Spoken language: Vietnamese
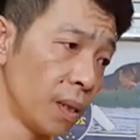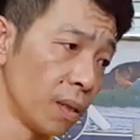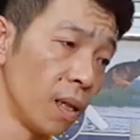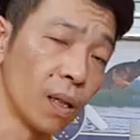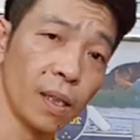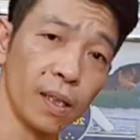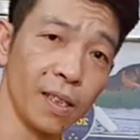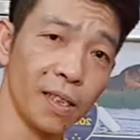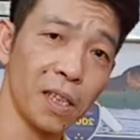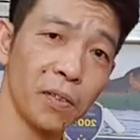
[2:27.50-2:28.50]
Đực
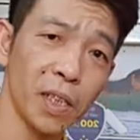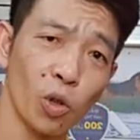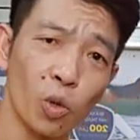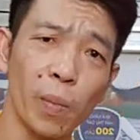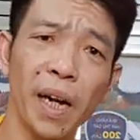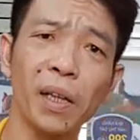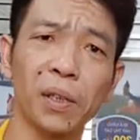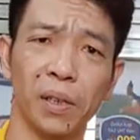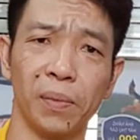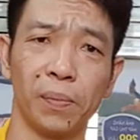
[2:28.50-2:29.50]
chỉ chơi với nhau lúc bé
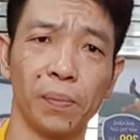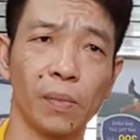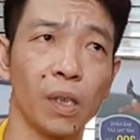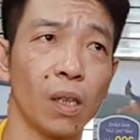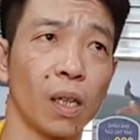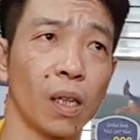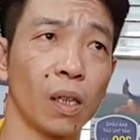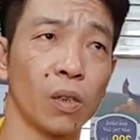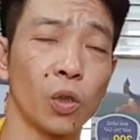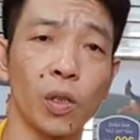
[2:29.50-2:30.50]
thôi, chứ
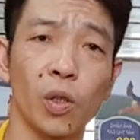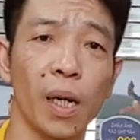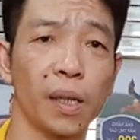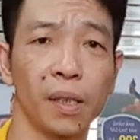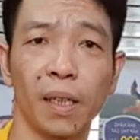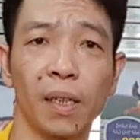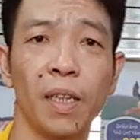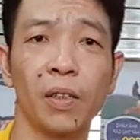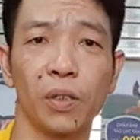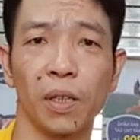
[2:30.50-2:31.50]
còn trai trai đến thanh
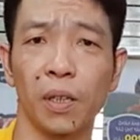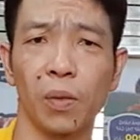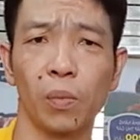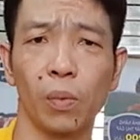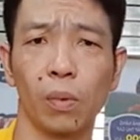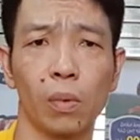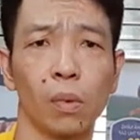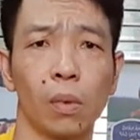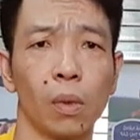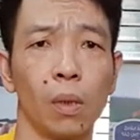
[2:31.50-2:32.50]
niên rồi là không,
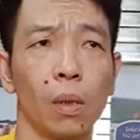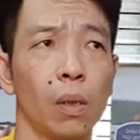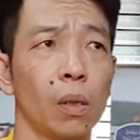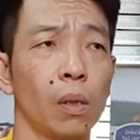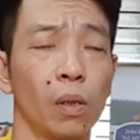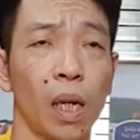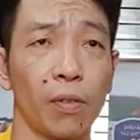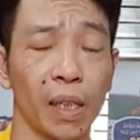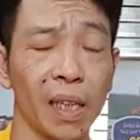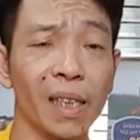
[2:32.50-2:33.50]
là
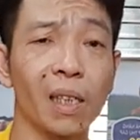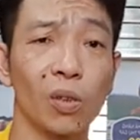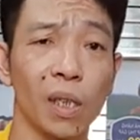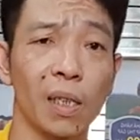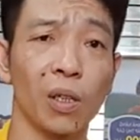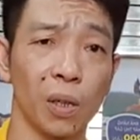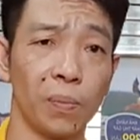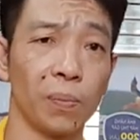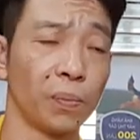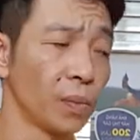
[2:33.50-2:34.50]
phải tách nhau ra rồi,
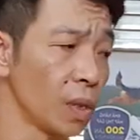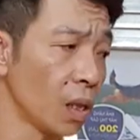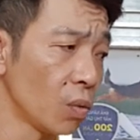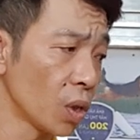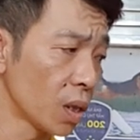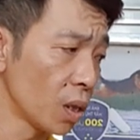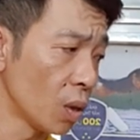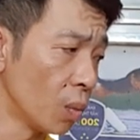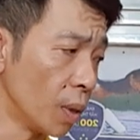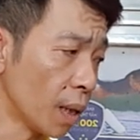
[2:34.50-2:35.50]
chứ không cho chơi
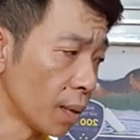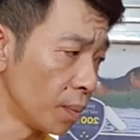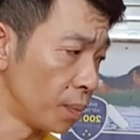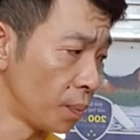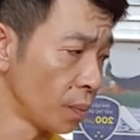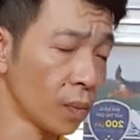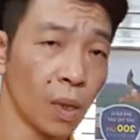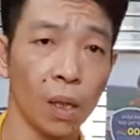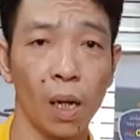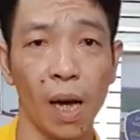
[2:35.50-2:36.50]
cùng được.
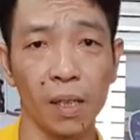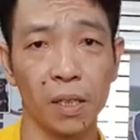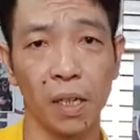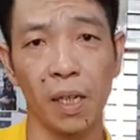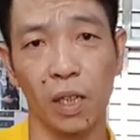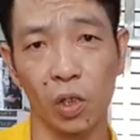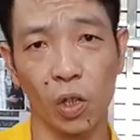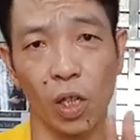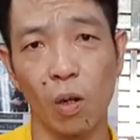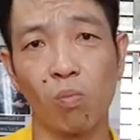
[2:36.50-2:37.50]
Hạn chế để cho
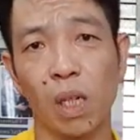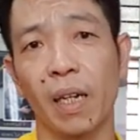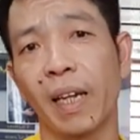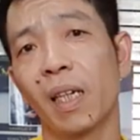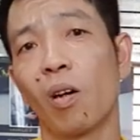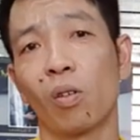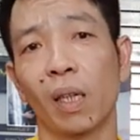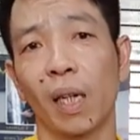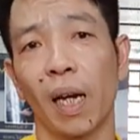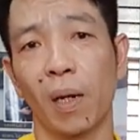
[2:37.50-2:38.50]
nó không bị đánh nhau
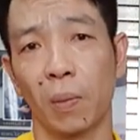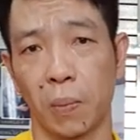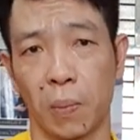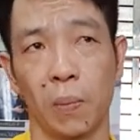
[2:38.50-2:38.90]
lần nào,